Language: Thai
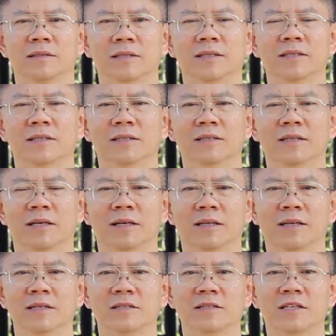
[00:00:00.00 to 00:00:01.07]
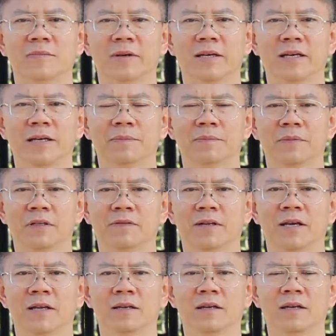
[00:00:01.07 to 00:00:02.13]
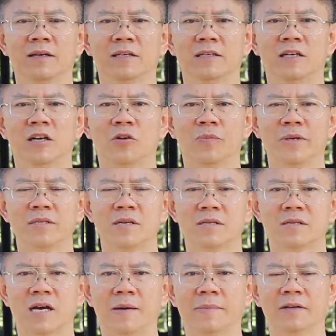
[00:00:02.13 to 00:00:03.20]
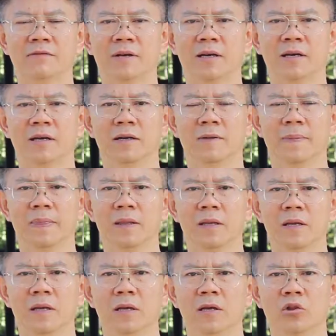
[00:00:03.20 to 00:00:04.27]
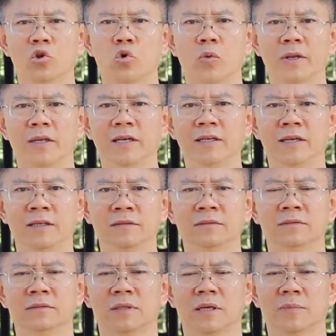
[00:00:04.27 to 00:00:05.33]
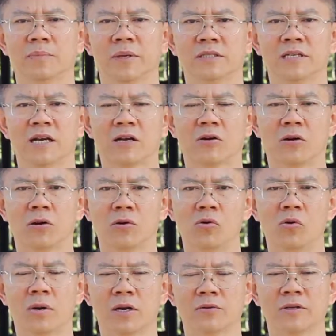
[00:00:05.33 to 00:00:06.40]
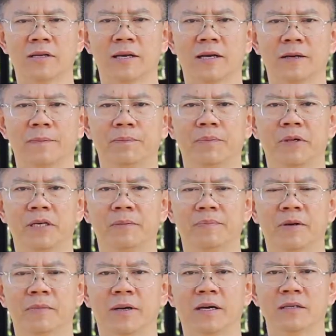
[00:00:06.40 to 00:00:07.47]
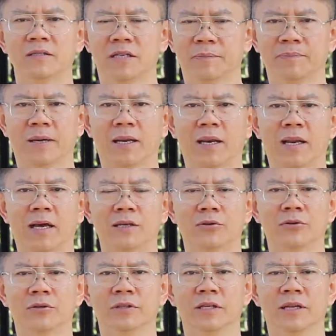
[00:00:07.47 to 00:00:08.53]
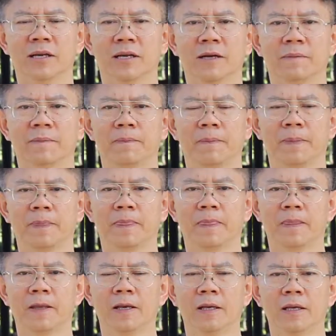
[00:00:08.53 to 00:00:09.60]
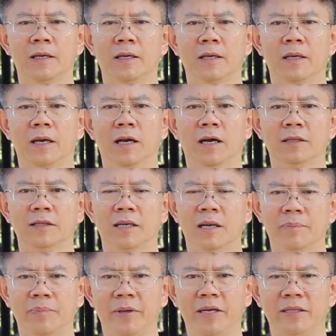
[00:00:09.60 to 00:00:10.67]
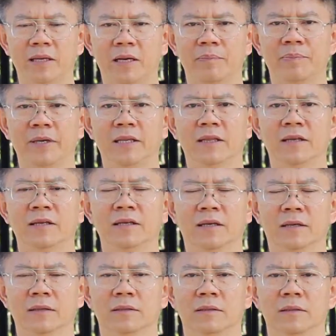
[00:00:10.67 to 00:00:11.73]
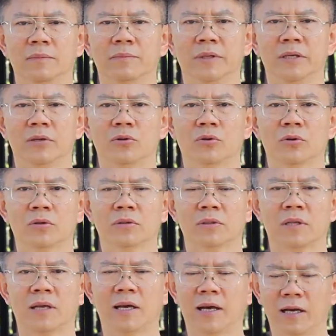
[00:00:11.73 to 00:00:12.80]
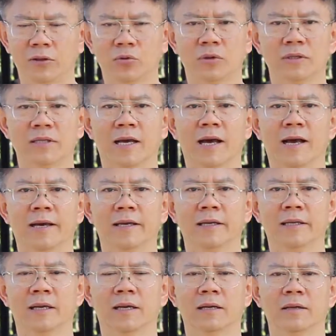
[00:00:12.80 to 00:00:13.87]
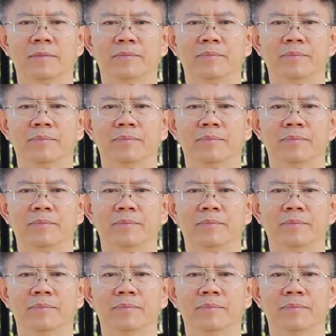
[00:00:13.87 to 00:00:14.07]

เออนะฮะท่านเชื่อไหมครับ หรือว่าท่านได้เคยเข้าไปศึกษาไหมว่า ทุกวันนี้นั้นประชากรโลกเราเนี่ยนะครับ มีประมาณ 7,000 ล้านคนเนี่ยนะครับแต่ละปีแต่ละปีนั้นเนี่ยมีคนฆ่าตัวตายนะฮะ